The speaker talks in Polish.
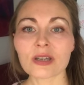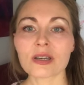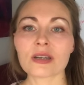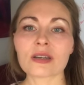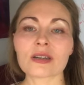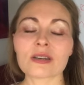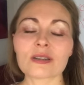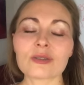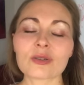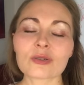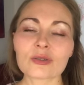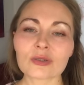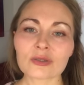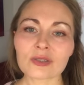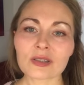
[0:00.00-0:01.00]
E,
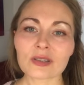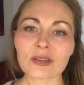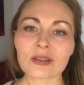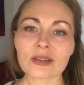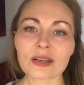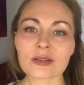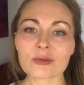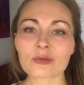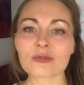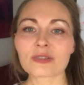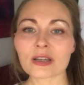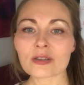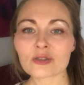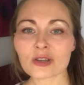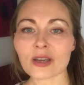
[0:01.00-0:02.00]
Dr Sinclair
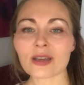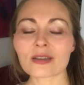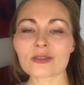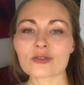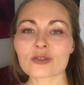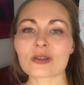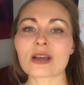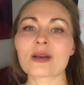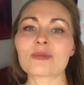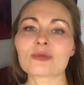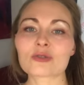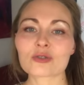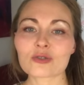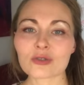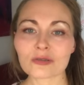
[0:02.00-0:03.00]
uważa, że aby
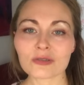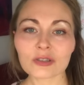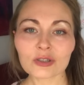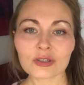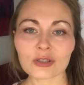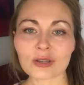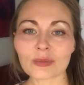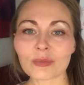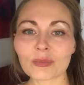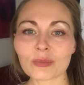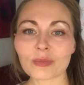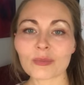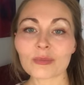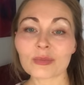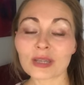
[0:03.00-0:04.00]
rzeczywiście
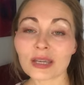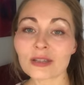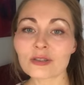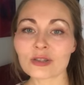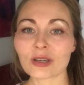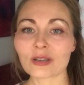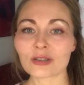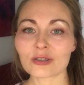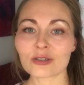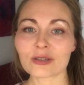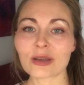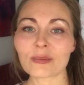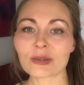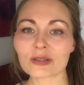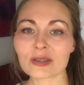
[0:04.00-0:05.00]
mieć jakiś
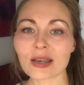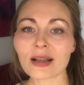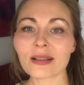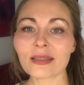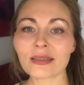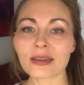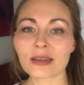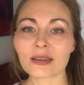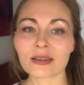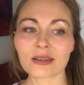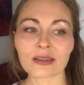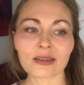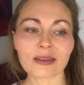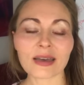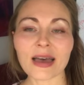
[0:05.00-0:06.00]
namacalny
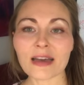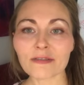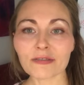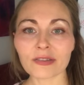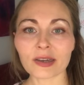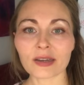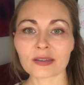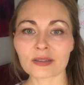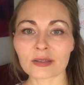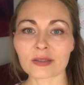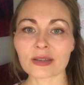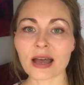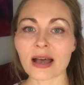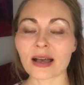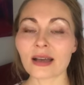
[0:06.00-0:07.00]
e, efekt
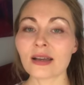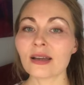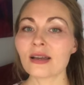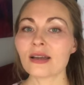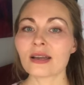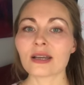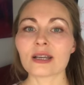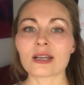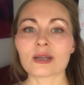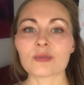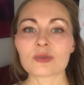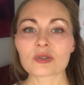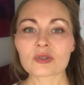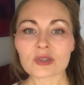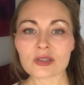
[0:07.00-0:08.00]
na e,
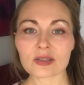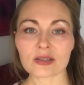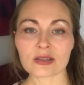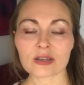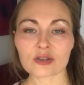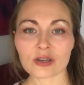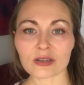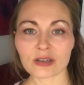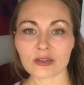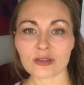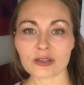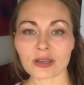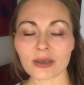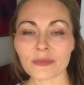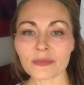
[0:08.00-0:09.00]
proces starzenia się,